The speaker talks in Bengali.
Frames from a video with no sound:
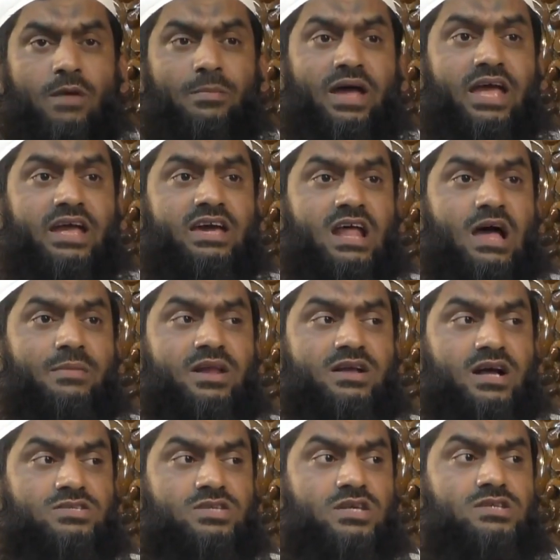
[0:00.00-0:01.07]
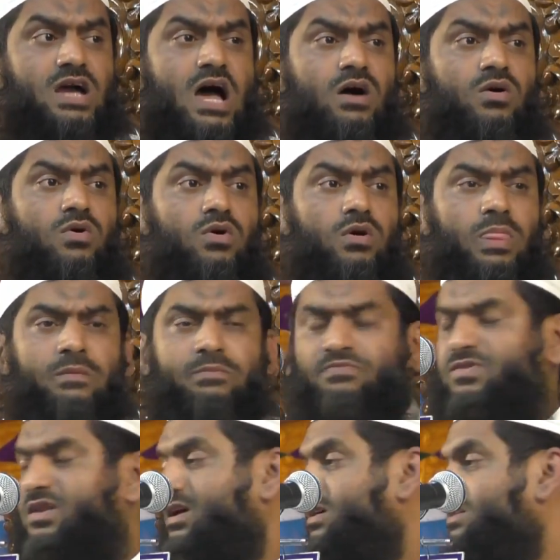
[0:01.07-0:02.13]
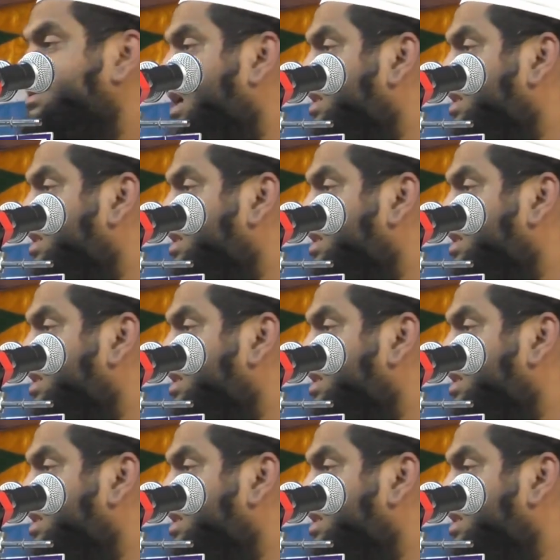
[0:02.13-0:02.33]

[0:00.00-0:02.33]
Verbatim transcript: কেরামের কাছে যাও যাদের